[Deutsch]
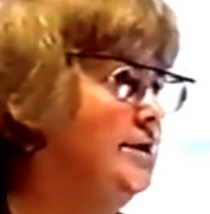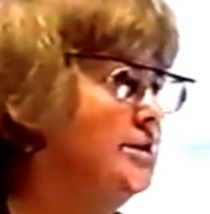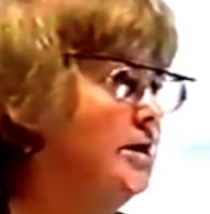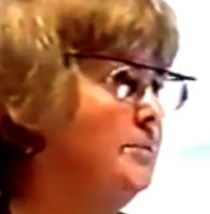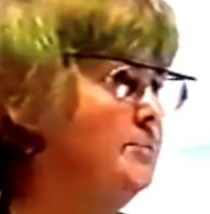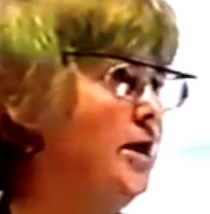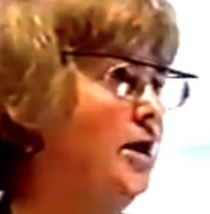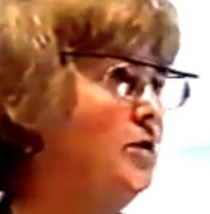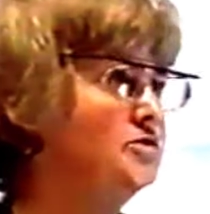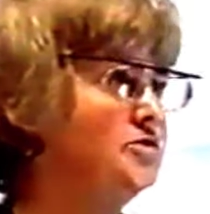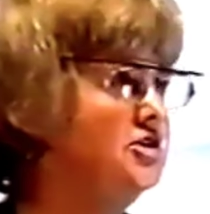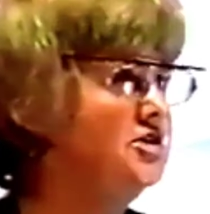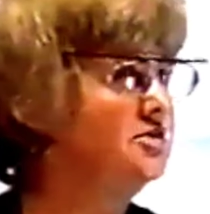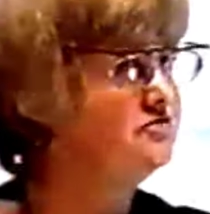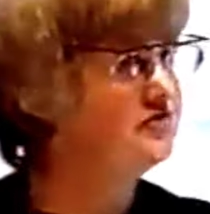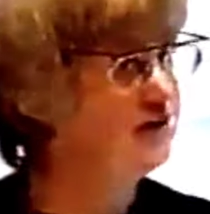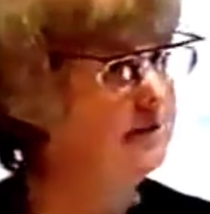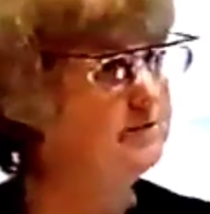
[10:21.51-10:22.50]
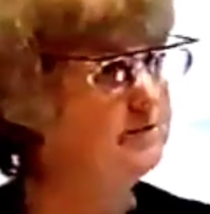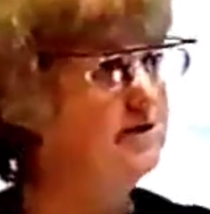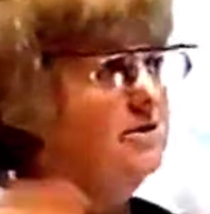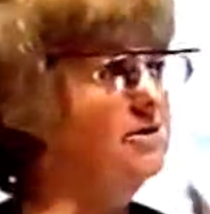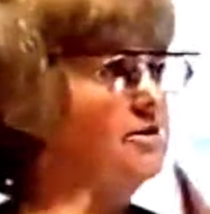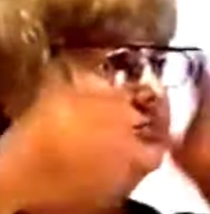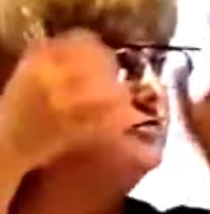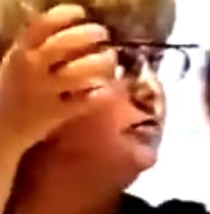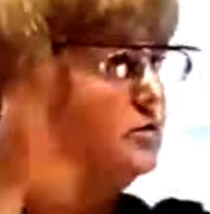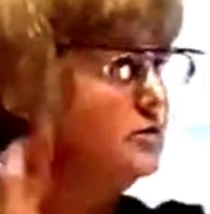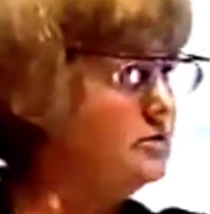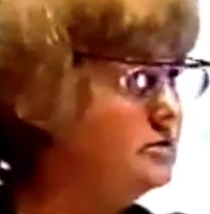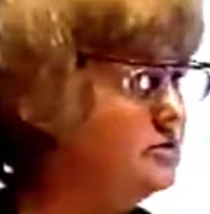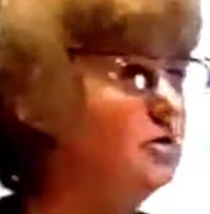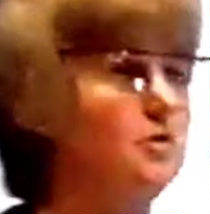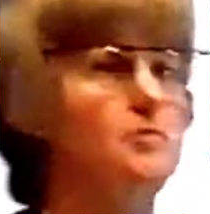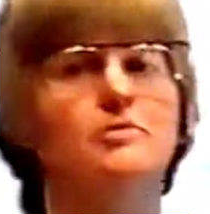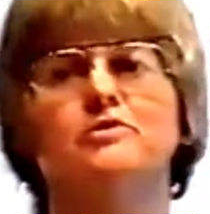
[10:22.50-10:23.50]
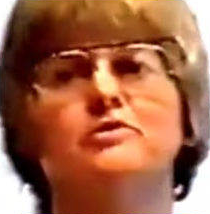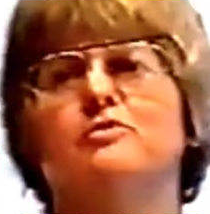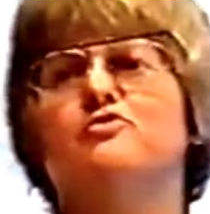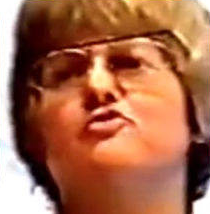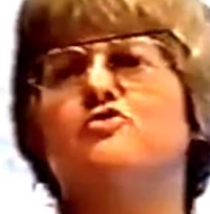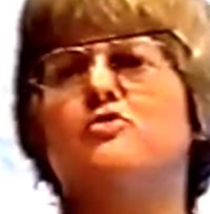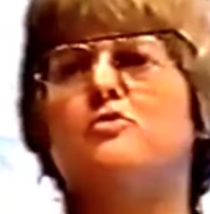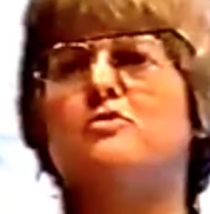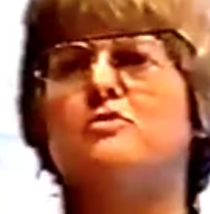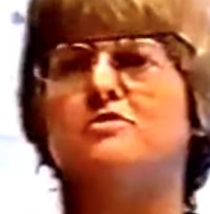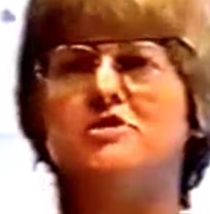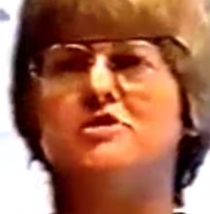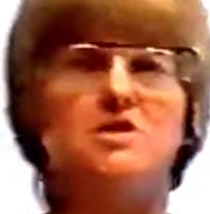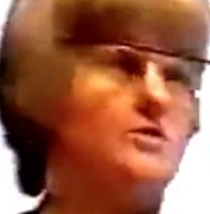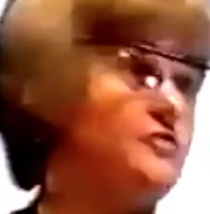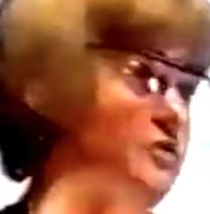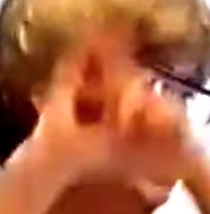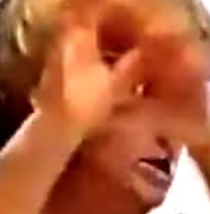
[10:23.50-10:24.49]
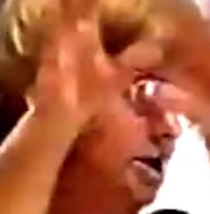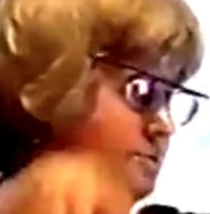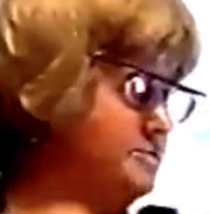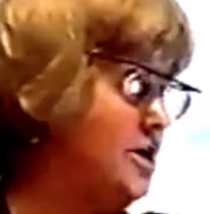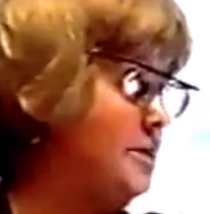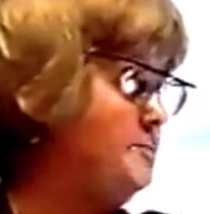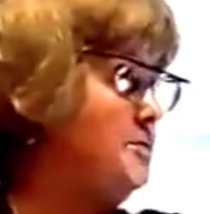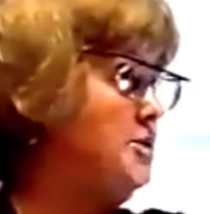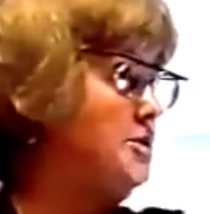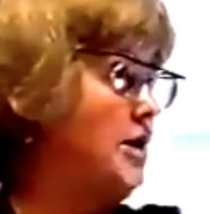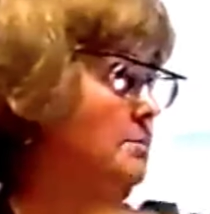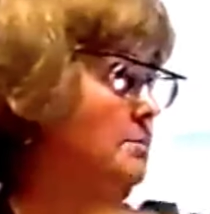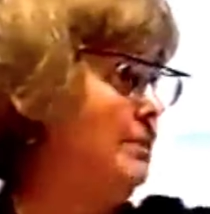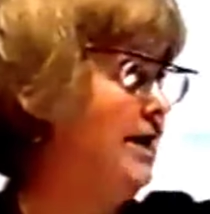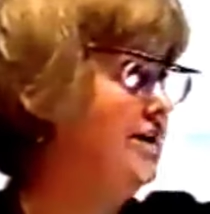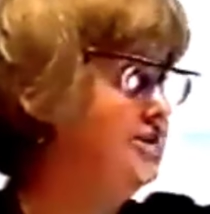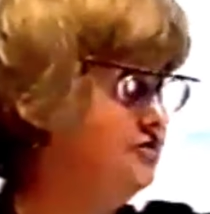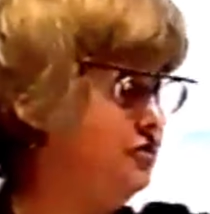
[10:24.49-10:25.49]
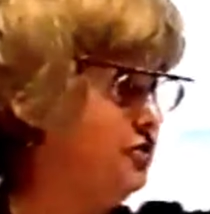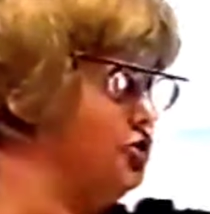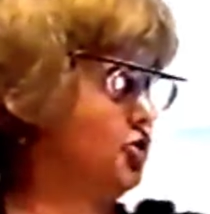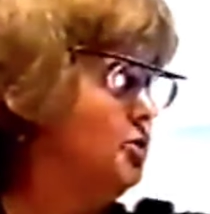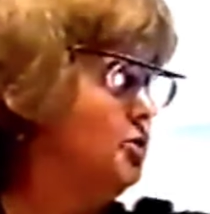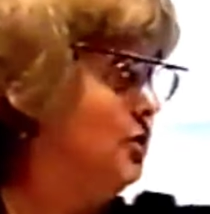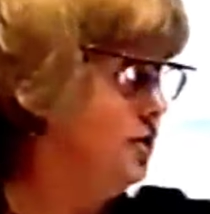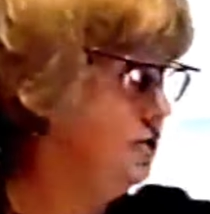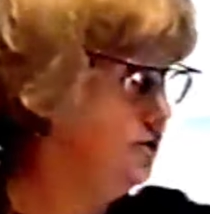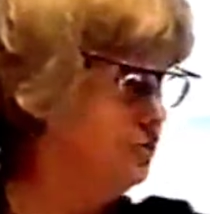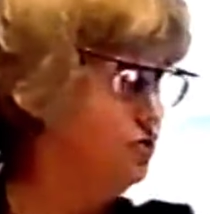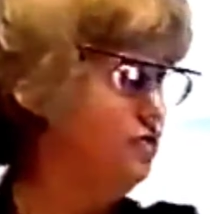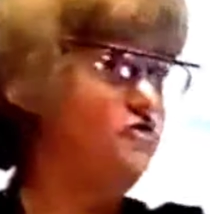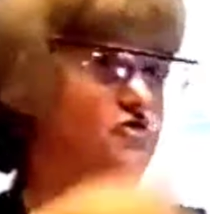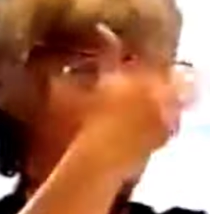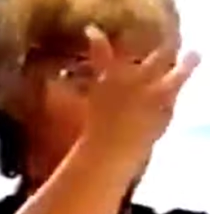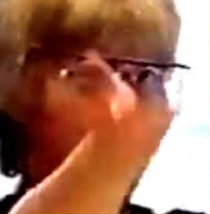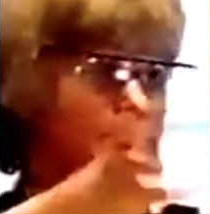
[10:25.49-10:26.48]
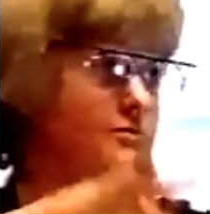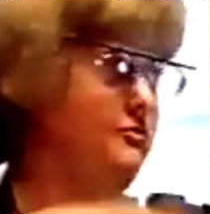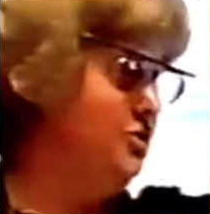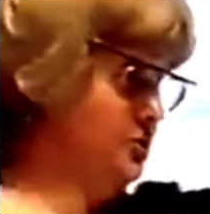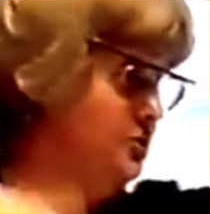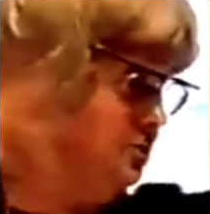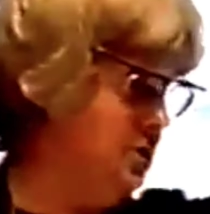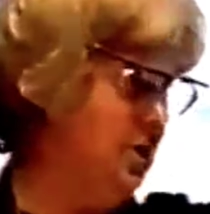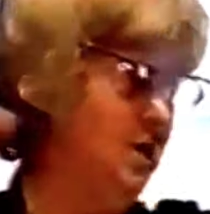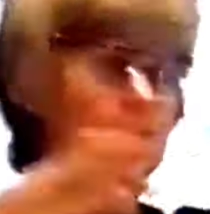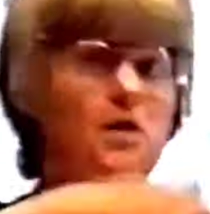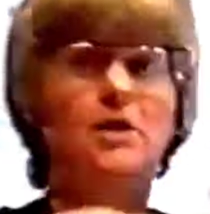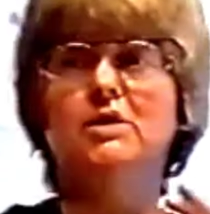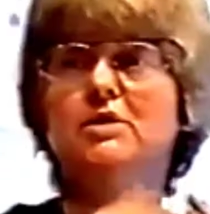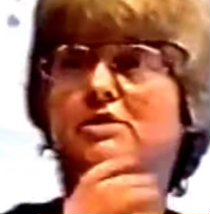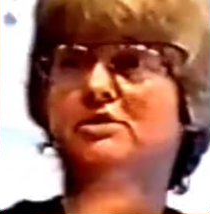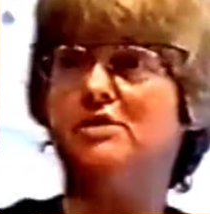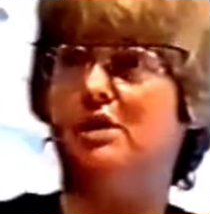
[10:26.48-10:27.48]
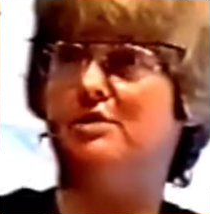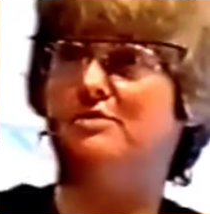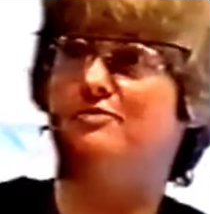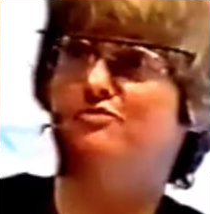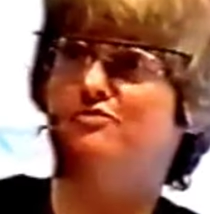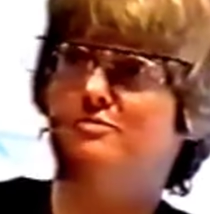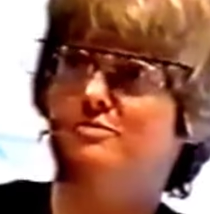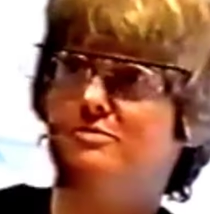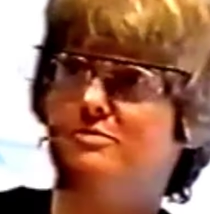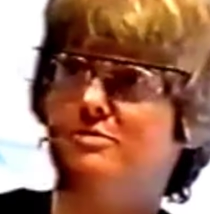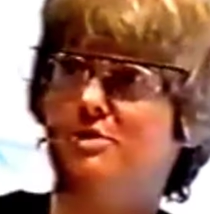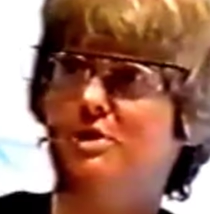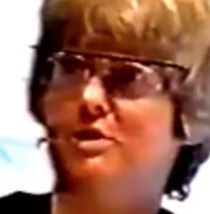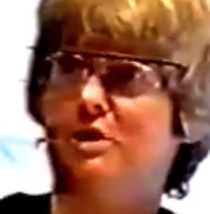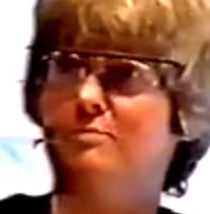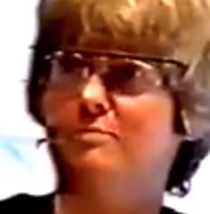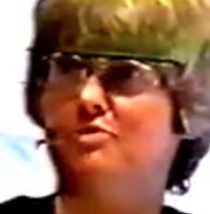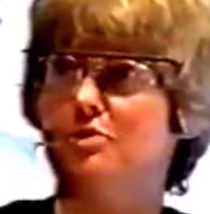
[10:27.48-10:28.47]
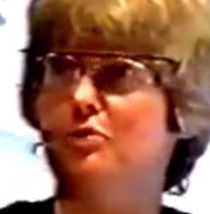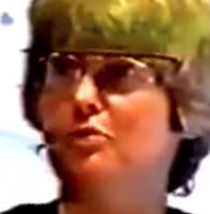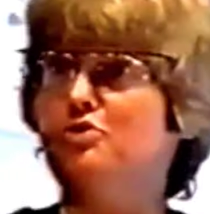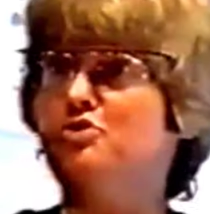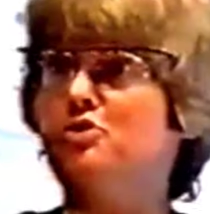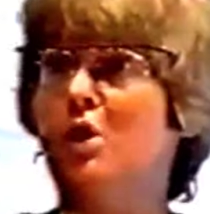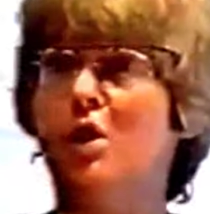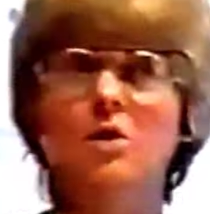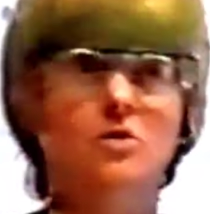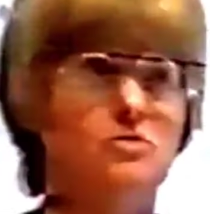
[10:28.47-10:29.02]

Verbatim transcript: dann braucht nicht ein Fremder in Ihre Wohnung kommen und so und nicht auf Ihren Teppich dann Mais verstreuen, um zu zeigen, wie gut das Ganze funktioniert. Haben Sie Lust?